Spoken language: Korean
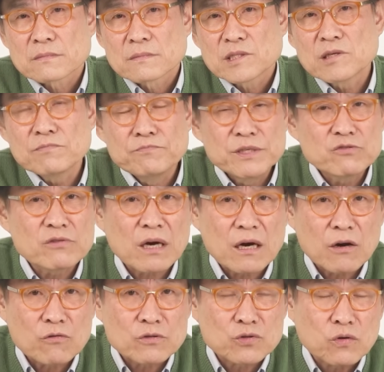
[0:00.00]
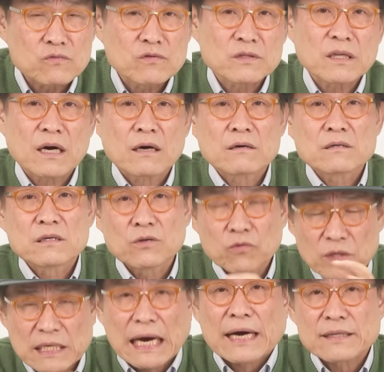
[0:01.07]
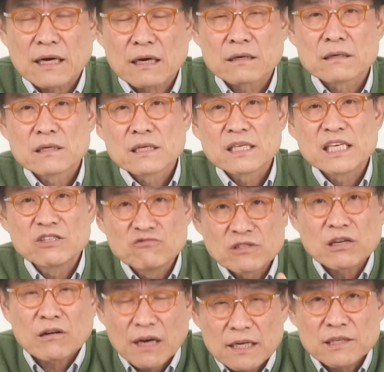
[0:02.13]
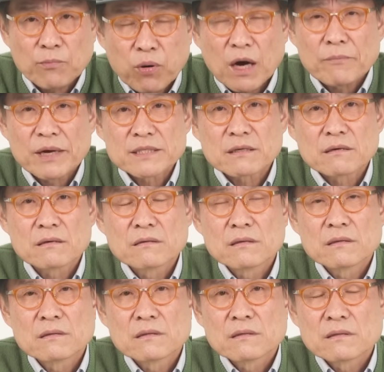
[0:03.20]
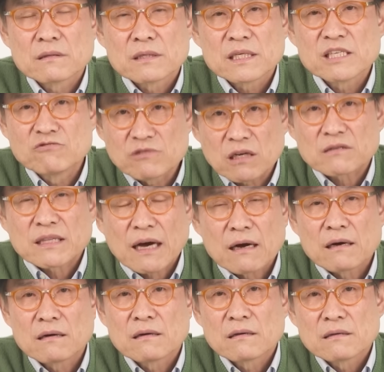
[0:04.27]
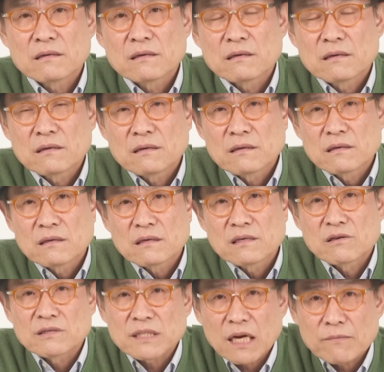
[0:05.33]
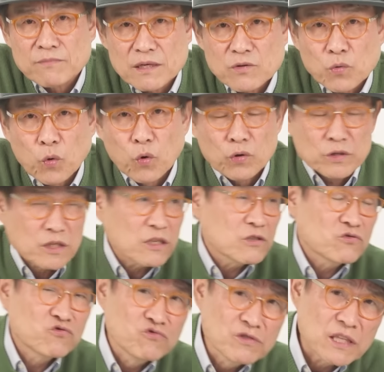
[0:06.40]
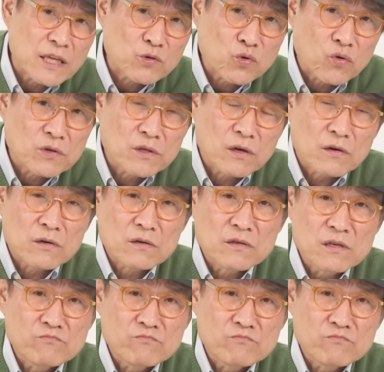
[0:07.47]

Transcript: 지금 민주당하고 조국당, 그리고 야당, 이준석까지 포함해서 이준석당 이런 사람들은 오로지 윤 대통령을